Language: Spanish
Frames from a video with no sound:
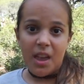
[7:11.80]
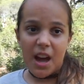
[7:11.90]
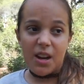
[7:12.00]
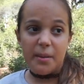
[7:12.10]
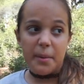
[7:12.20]

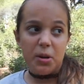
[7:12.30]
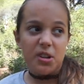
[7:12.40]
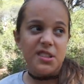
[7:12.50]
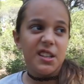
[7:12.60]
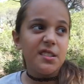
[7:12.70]
A lo
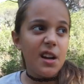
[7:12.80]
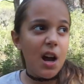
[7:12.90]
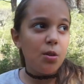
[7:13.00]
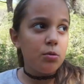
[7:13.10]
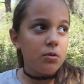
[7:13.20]
mejor tendrá
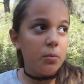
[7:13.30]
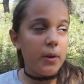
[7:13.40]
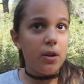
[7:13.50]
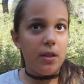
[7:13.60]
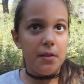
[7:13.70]
algún
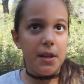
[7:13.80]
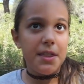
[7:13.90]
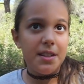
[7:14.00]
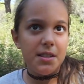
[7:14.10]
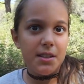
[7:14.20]
número de
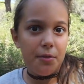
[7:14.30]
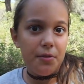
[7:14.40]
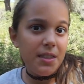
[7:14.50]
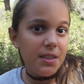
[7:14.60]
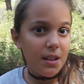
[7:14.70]
veces y te
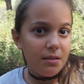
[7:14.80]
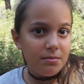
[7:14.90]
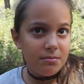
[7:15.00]
afecta.